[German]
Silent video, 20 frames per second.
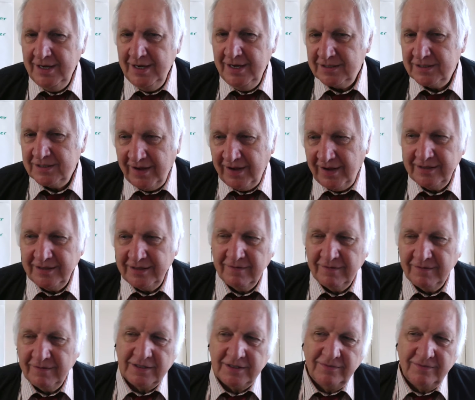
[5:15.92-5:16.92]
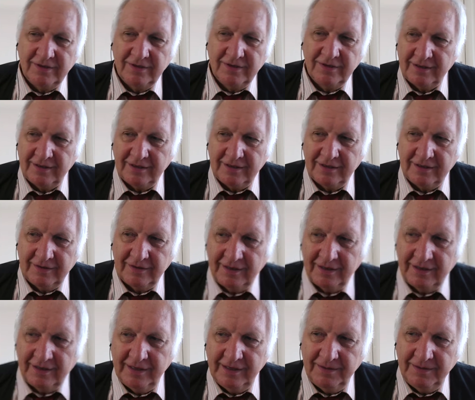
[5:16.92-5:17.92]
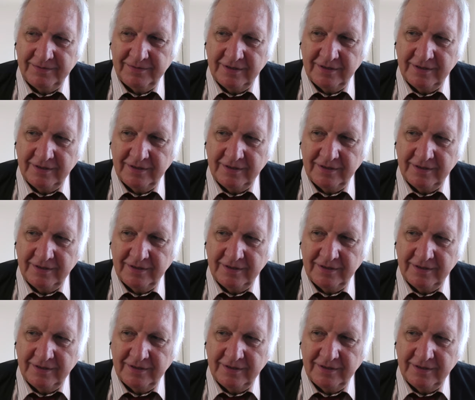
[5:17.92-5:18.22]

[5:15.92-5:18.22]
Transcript: Zweite, was wir äh, erlebten,